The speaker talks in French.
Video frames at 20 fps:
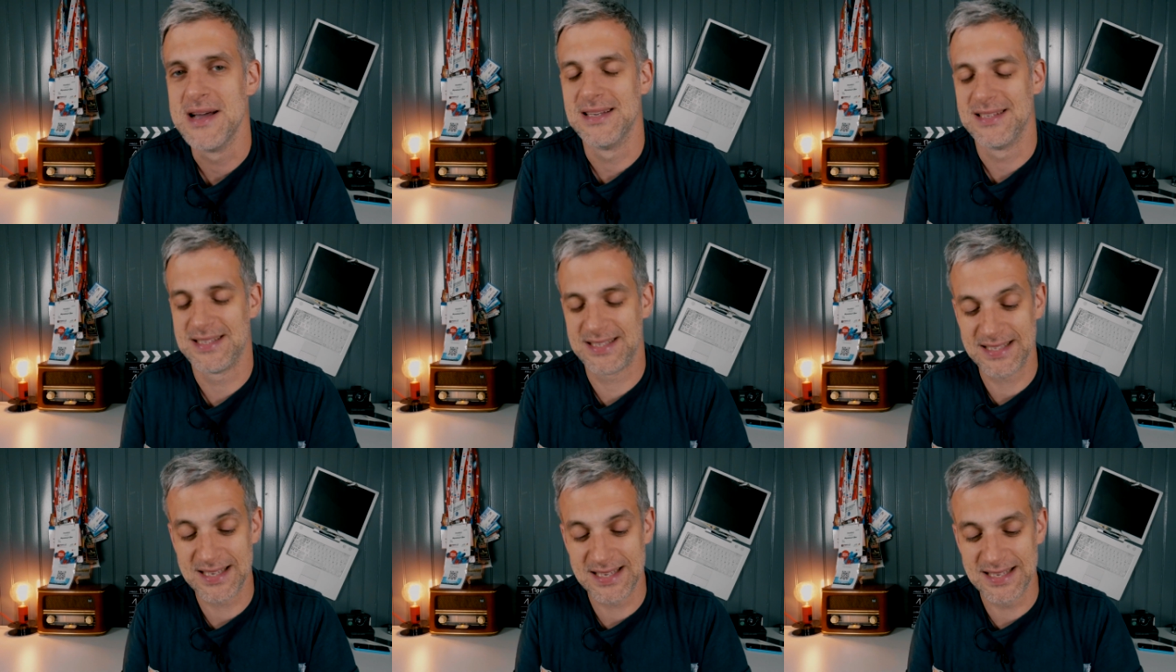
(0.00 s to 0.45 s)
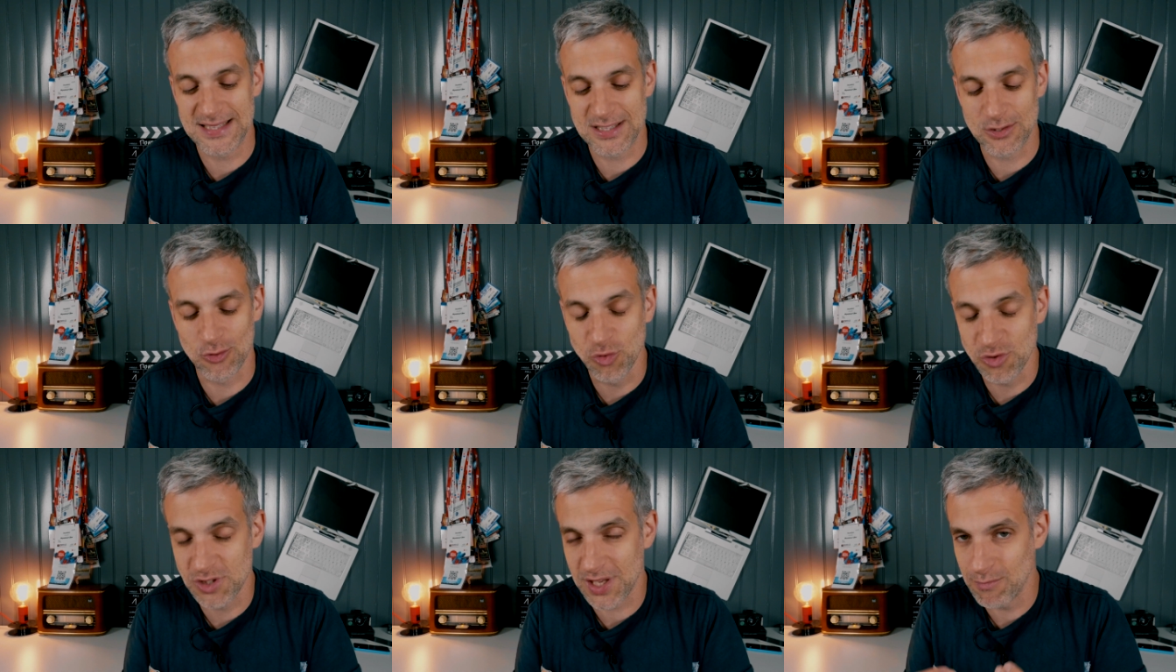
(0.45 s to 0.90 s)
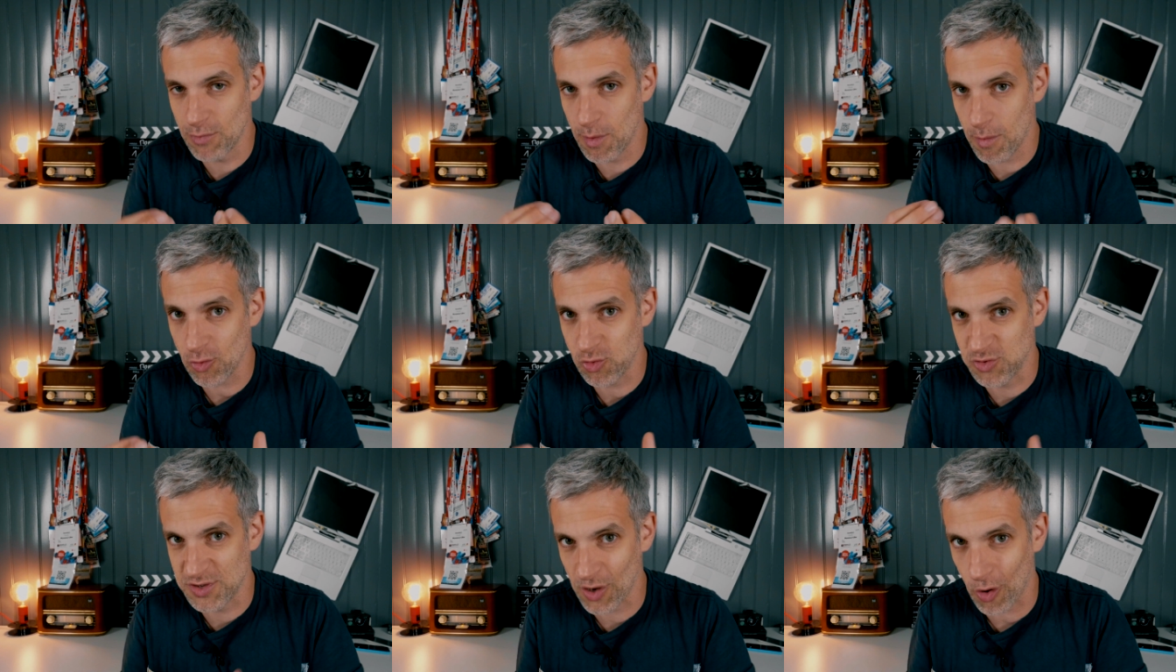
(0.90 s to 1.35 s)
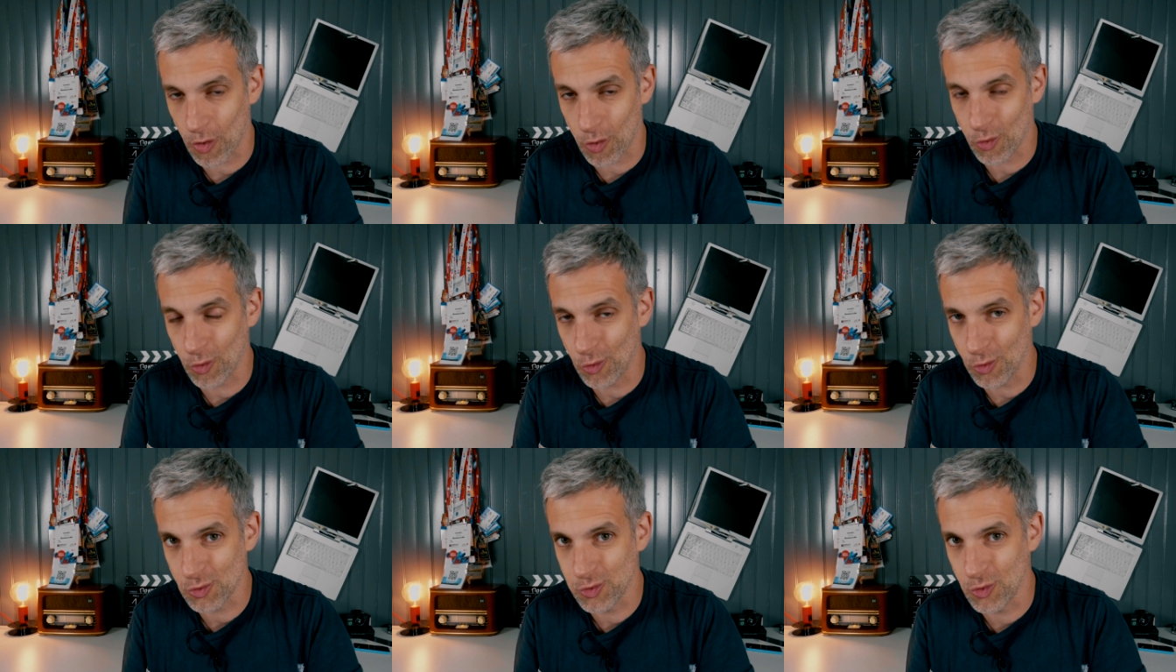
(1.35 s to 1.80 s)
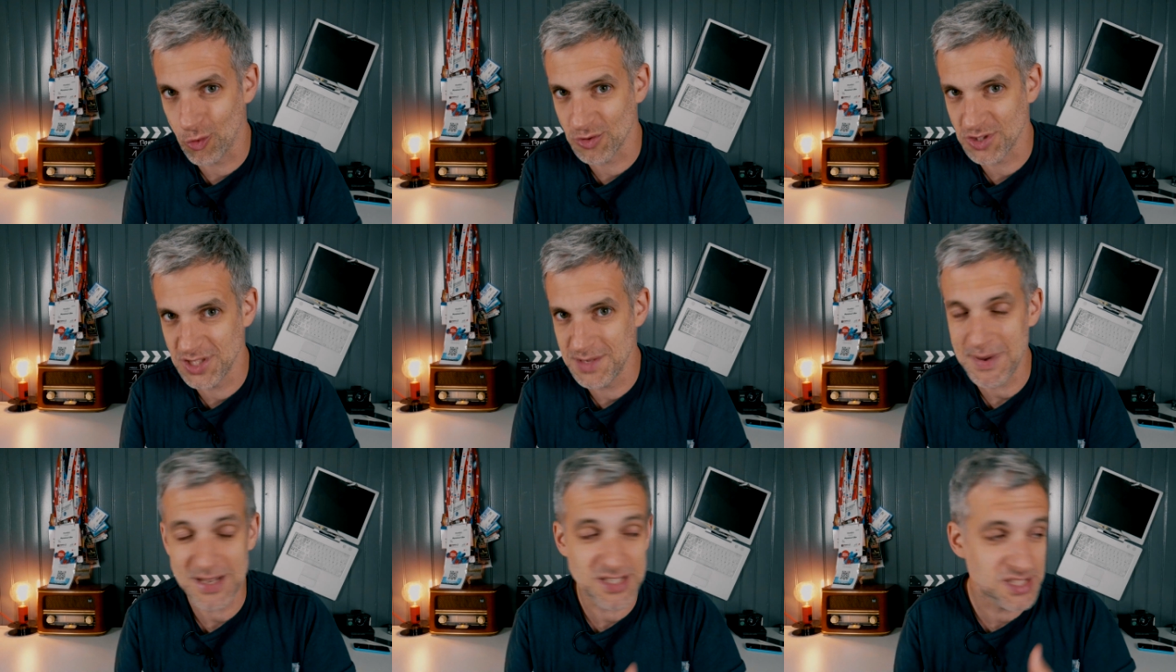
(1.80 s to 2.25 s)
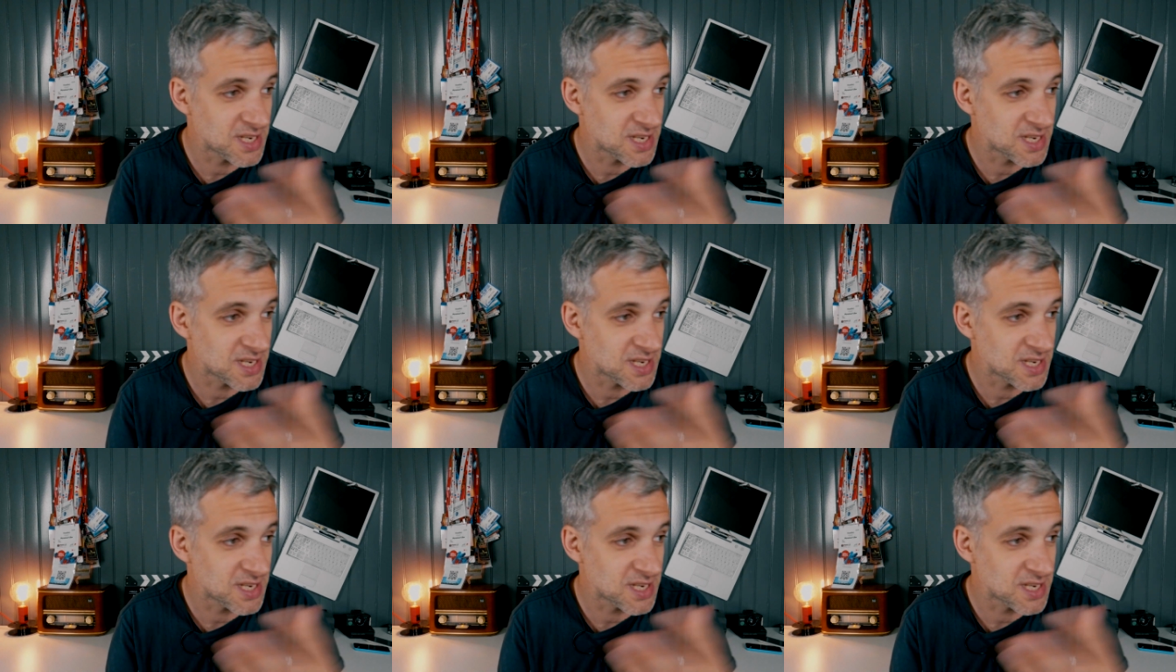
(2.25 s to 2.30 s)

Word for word: c'est tous ces moments, toutes ces rencontres où on dit, bah,